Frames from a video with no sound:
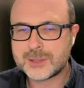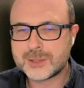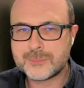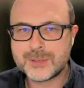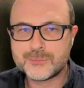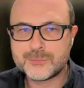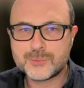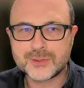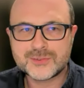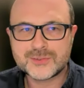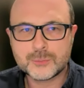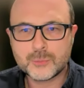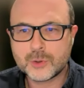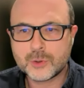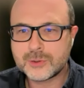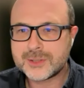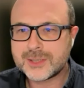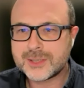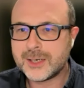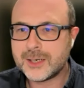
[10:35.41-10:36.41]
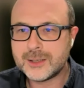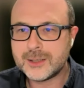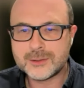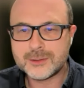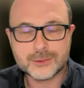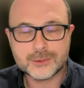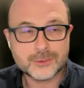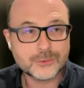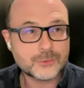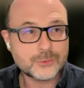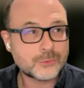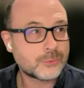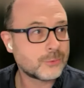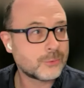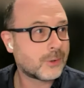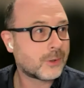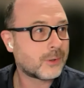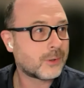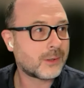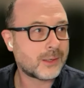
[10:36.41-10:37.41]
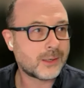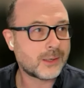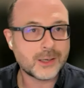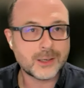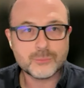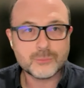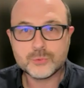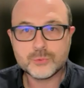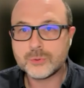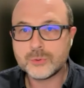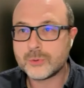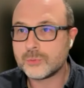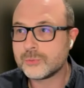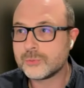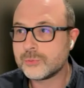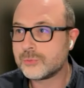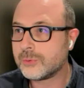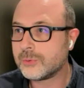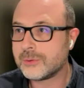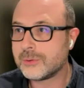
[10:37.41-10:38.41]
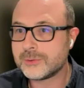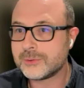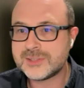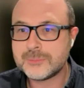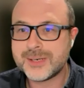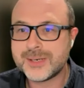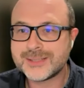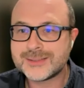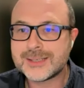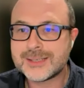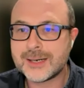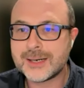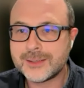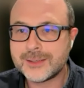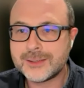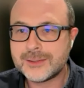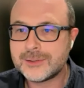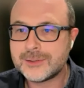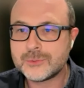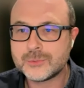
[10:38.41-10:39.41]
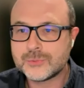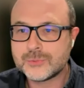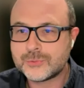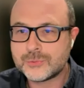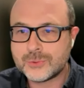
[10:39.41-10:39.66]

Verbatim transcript: ce qui n'est pas forcément le cas sur un mur ou sur 10 mètres carrés ou